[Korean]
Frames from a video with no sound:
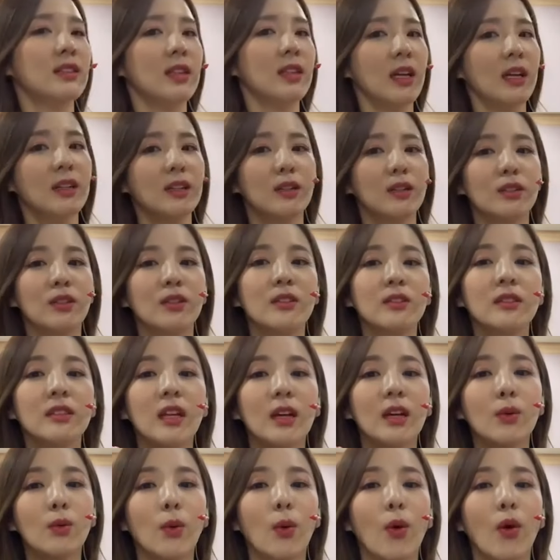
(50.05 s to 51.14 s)
드라이어서
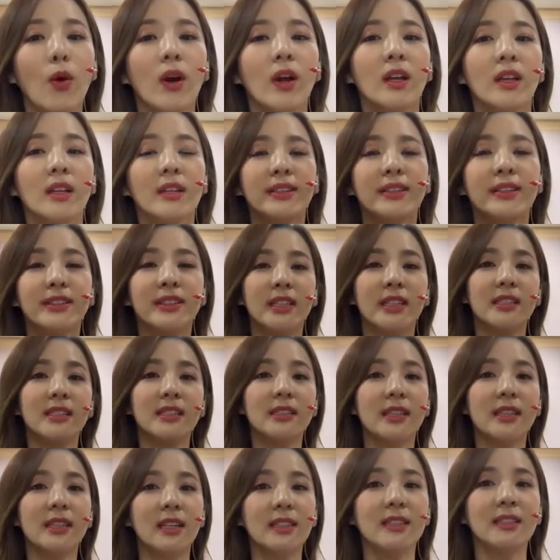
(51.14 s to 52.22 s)
끝나고 글쎄
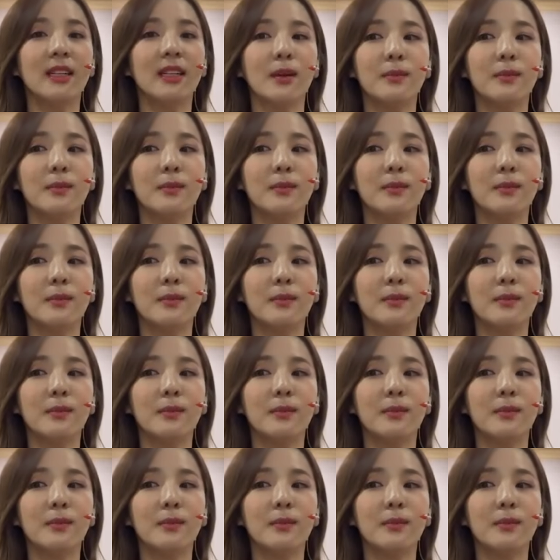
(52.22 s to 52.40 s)
시간이